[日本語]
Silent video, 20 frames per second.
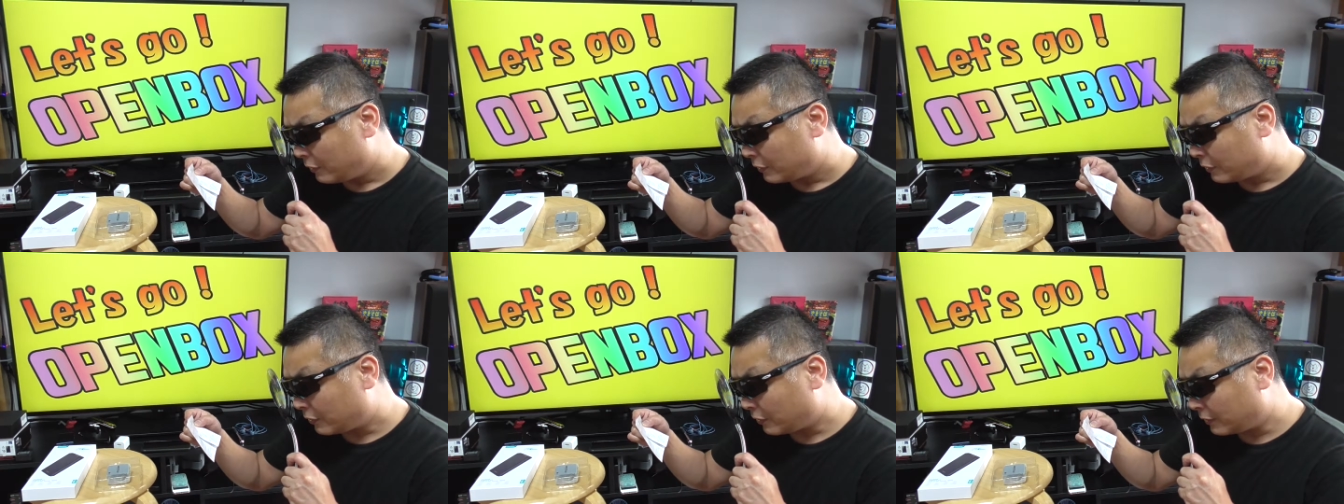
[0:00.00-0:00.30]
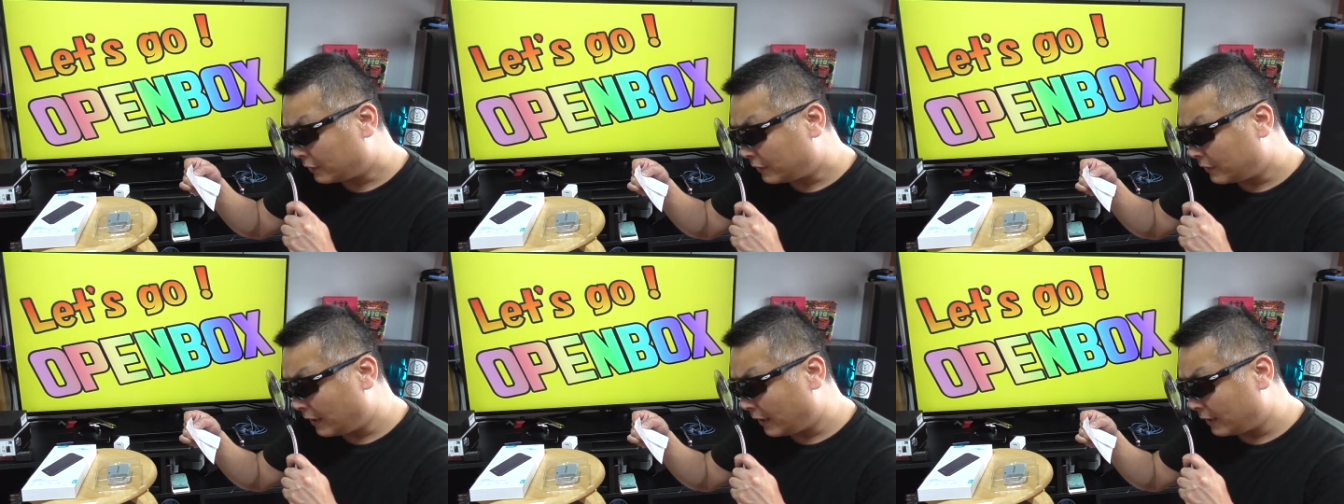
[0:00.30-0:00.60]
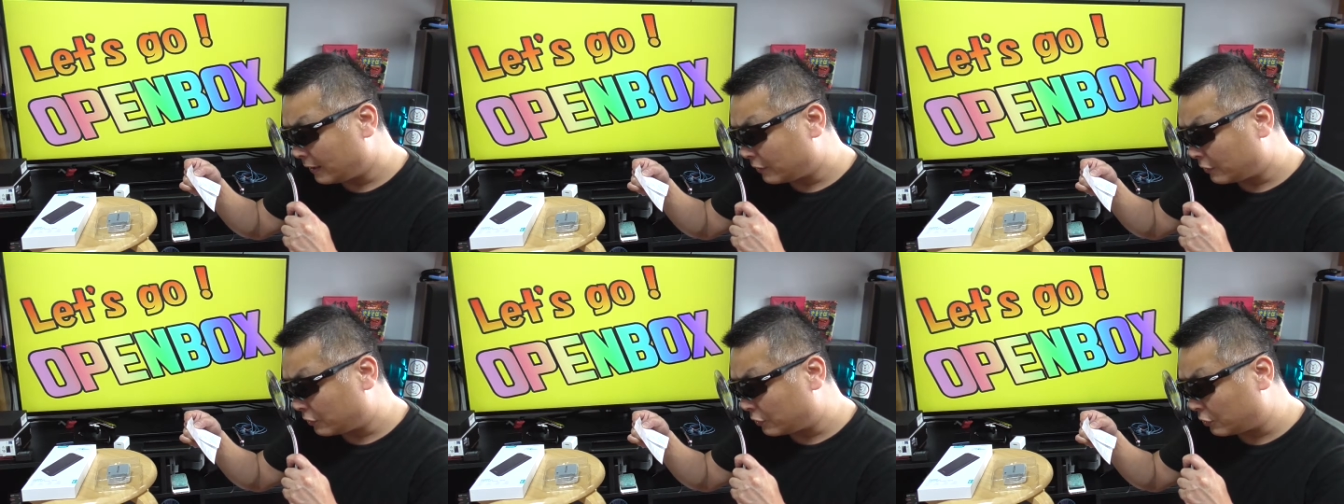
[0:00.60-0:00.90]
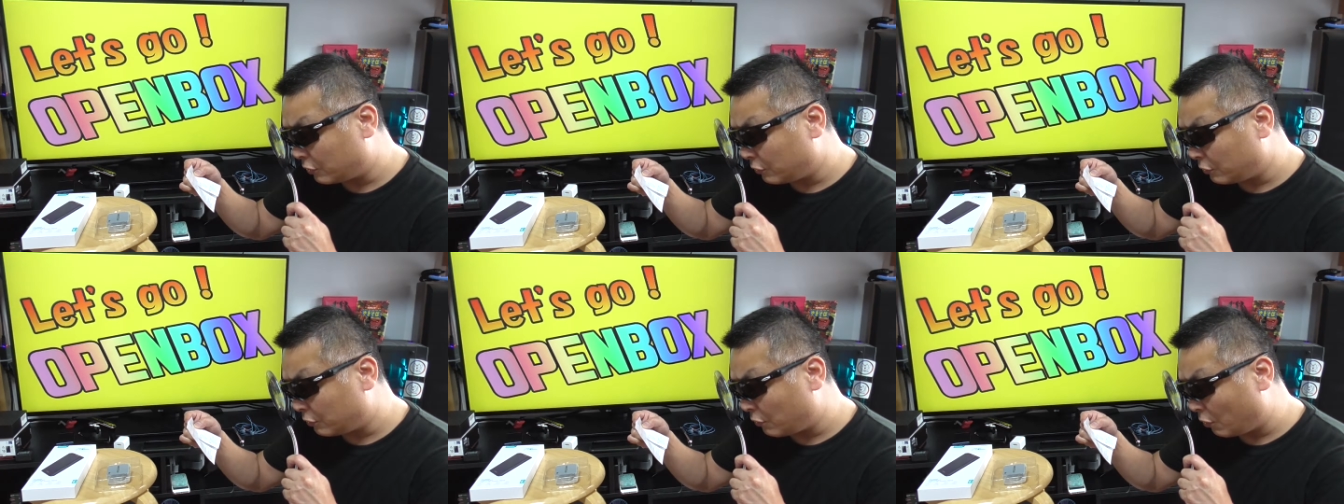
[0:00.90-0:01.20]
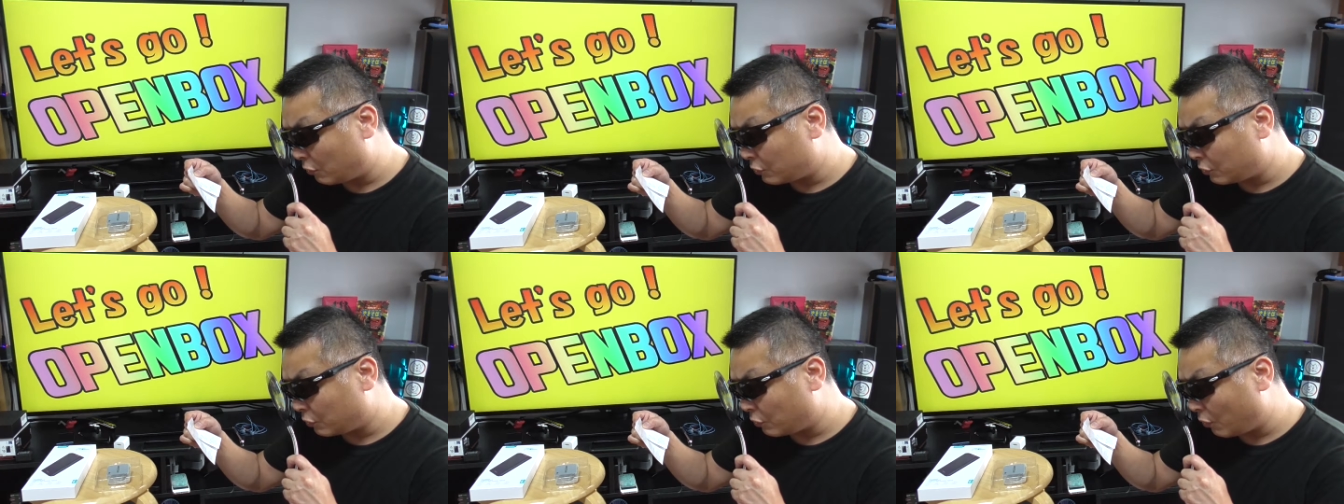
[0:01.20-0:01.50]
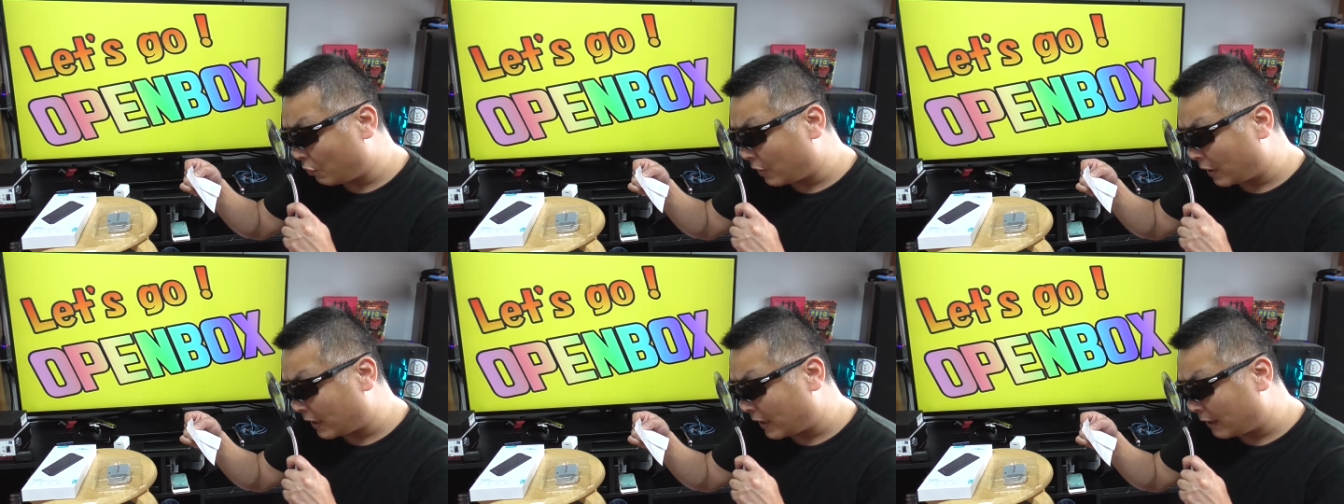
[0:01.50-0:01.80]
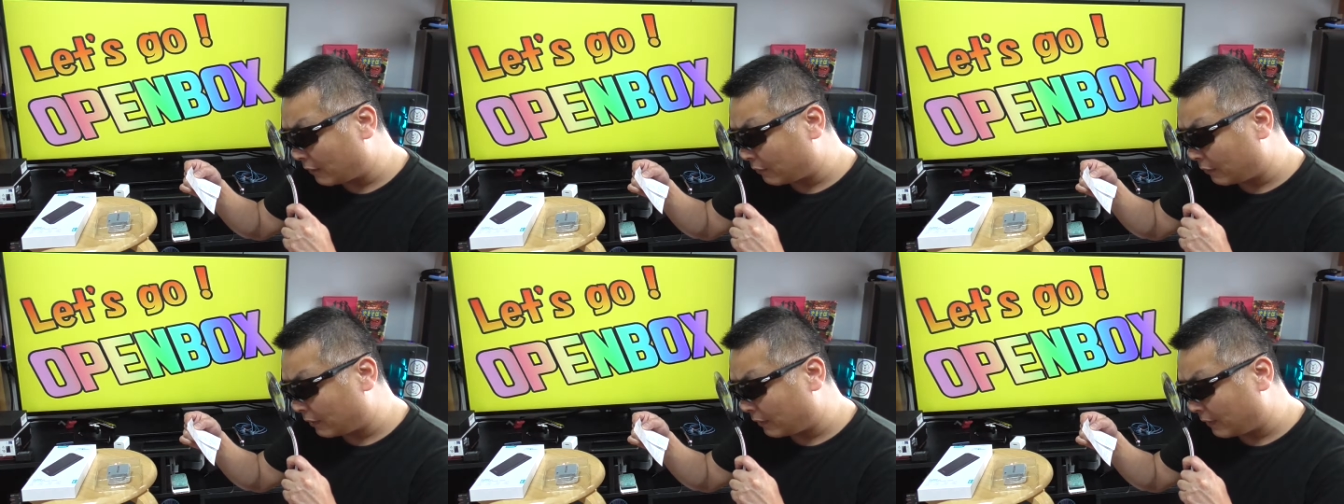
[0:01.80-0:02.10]
そして中国語か
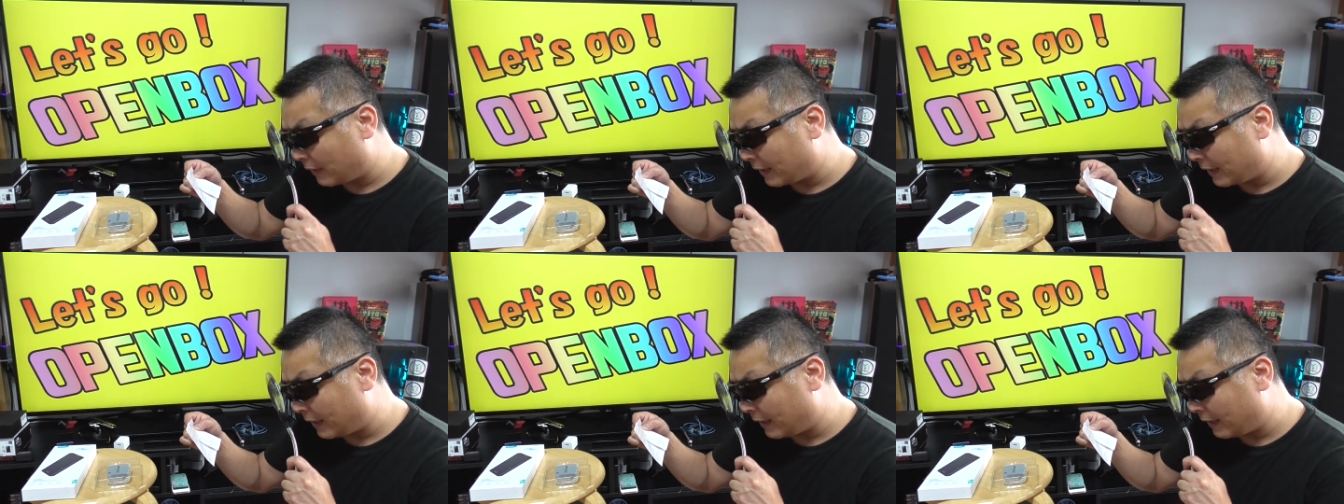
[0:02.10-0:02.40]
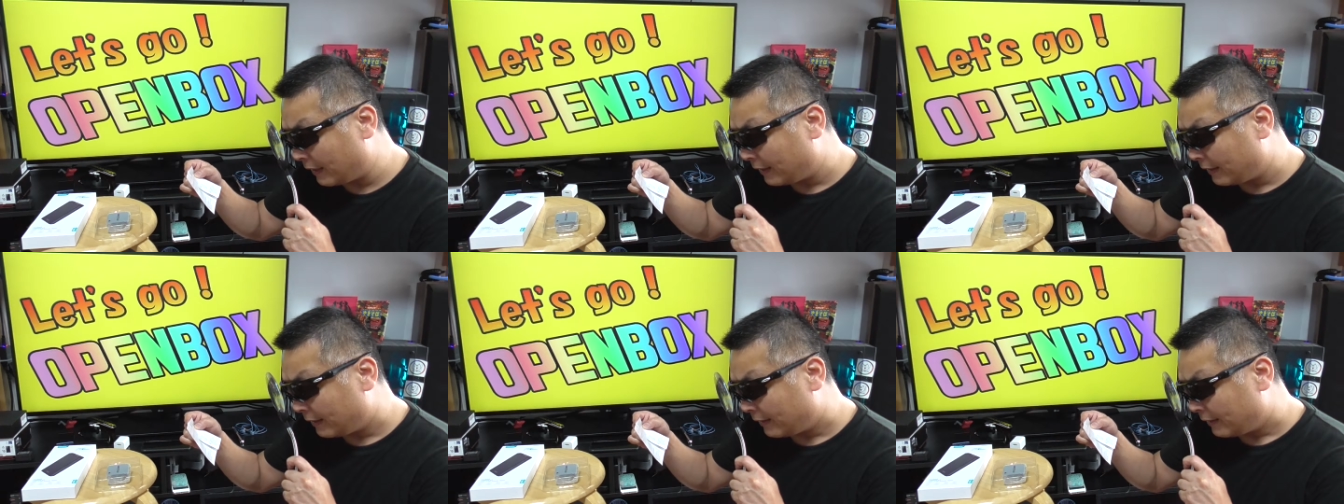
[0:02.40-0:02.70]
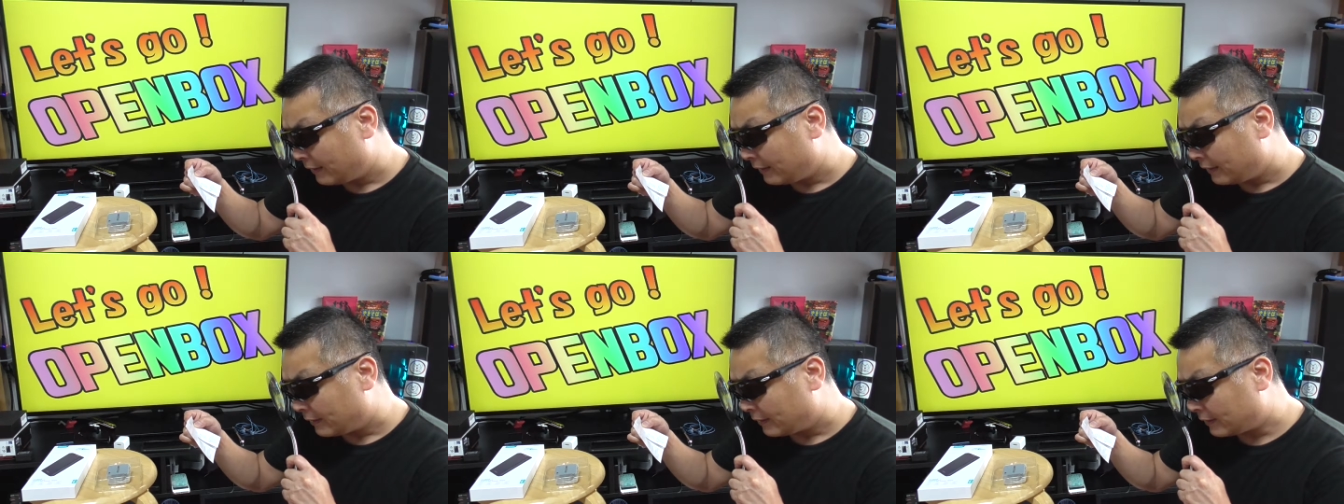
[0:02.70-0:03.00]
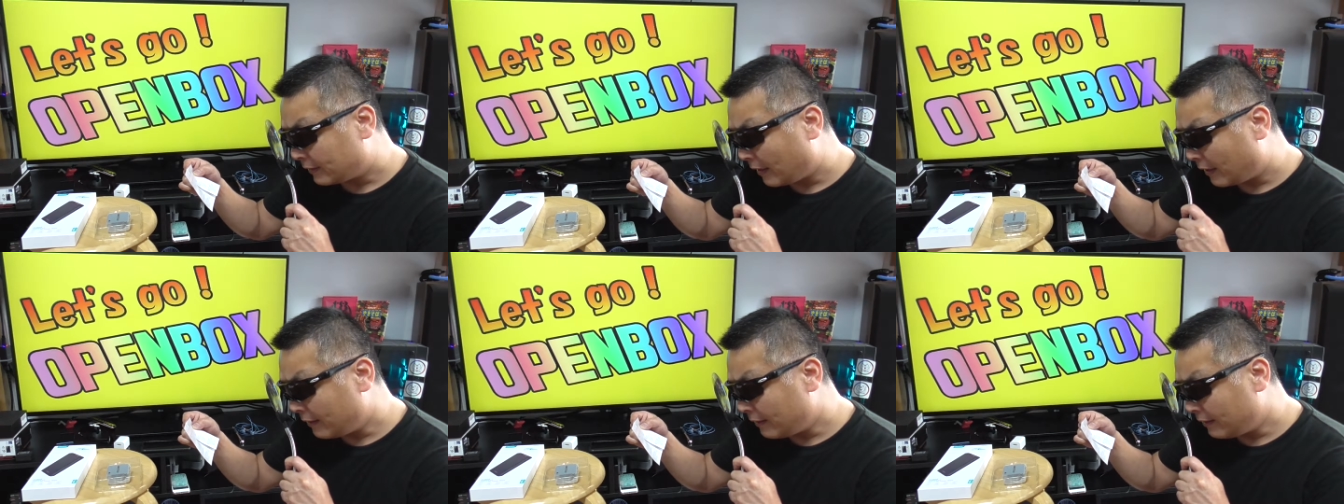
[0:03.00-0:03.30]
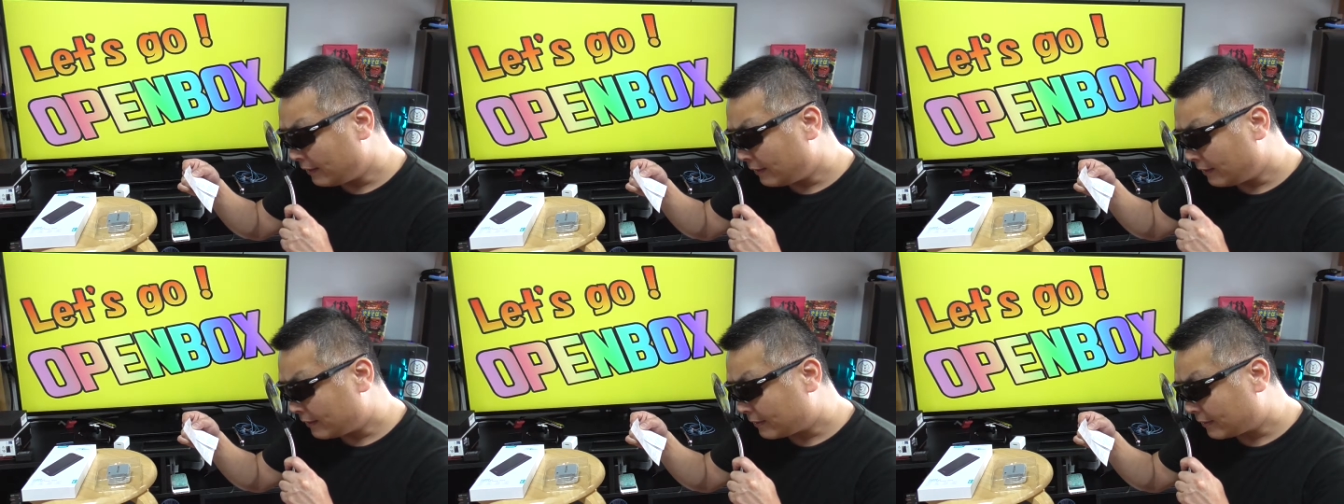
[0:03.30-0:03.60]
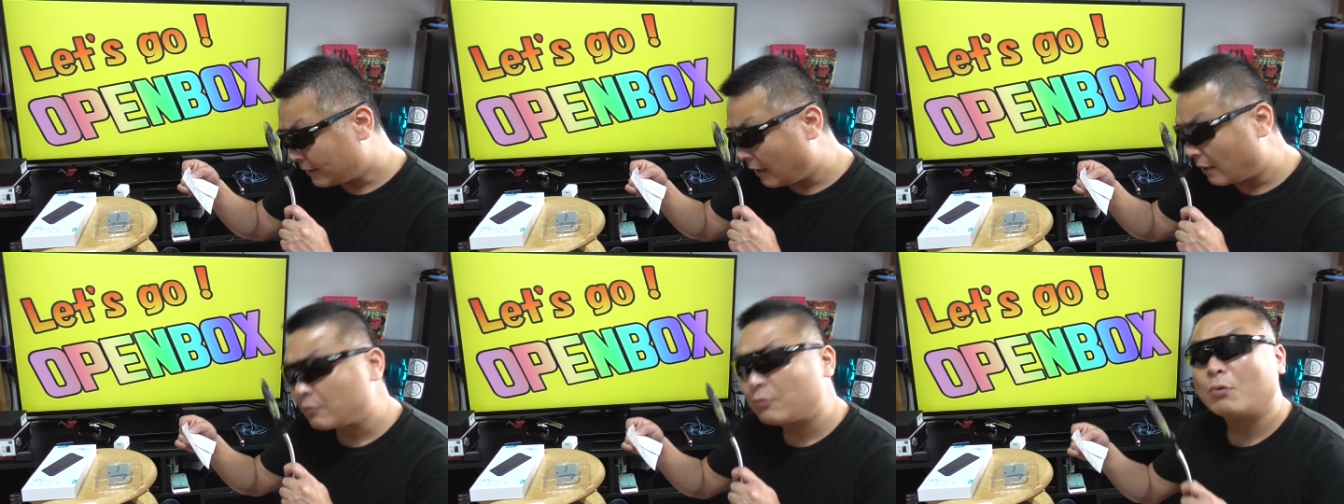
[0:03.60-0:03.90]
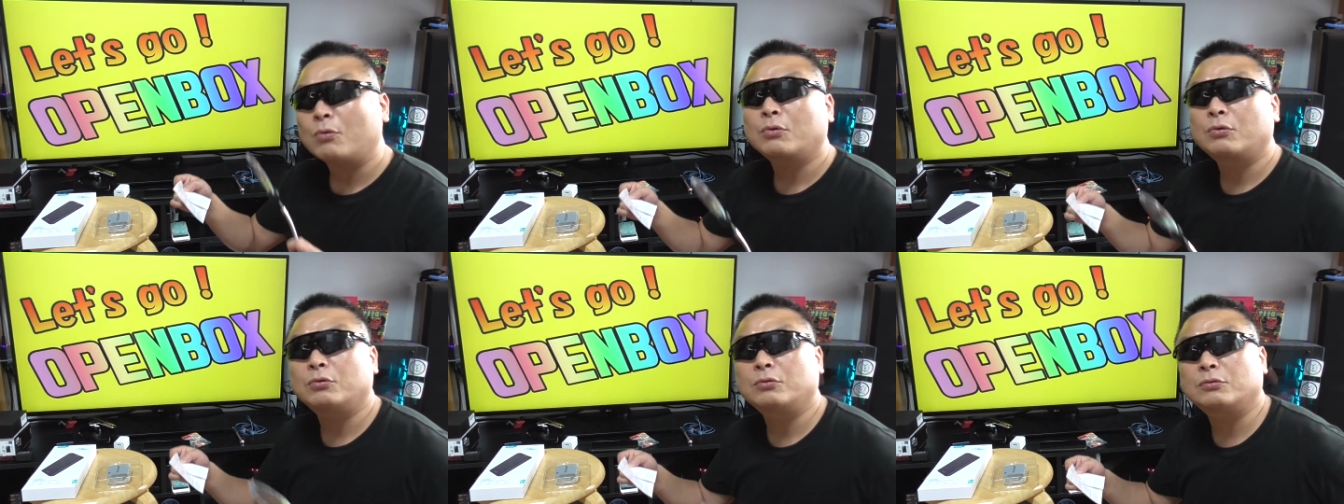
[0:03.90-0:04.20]
なこれはね3カ
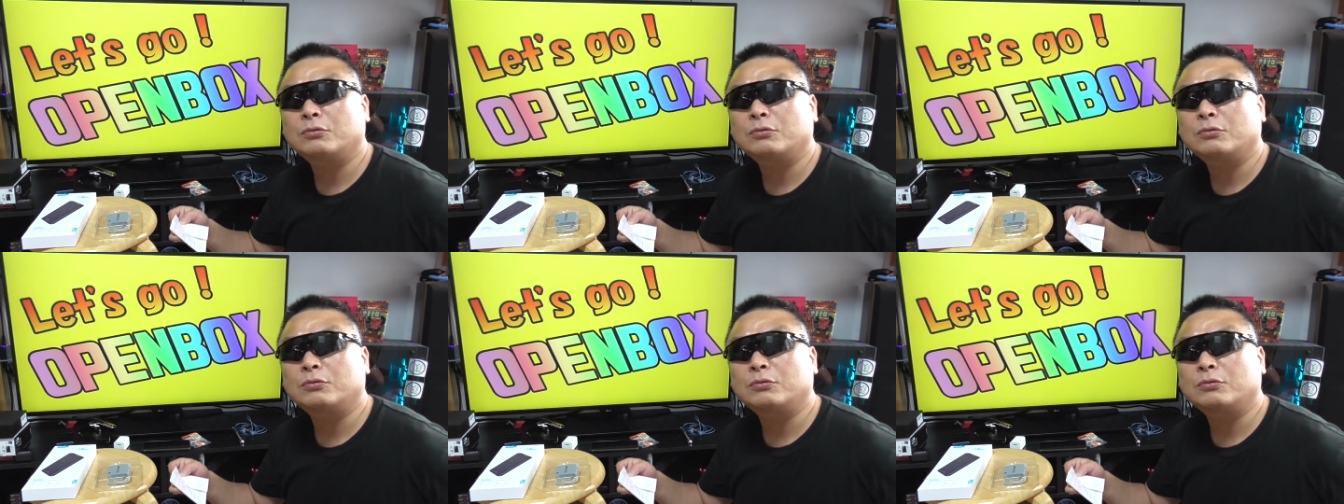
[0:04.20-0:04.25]
国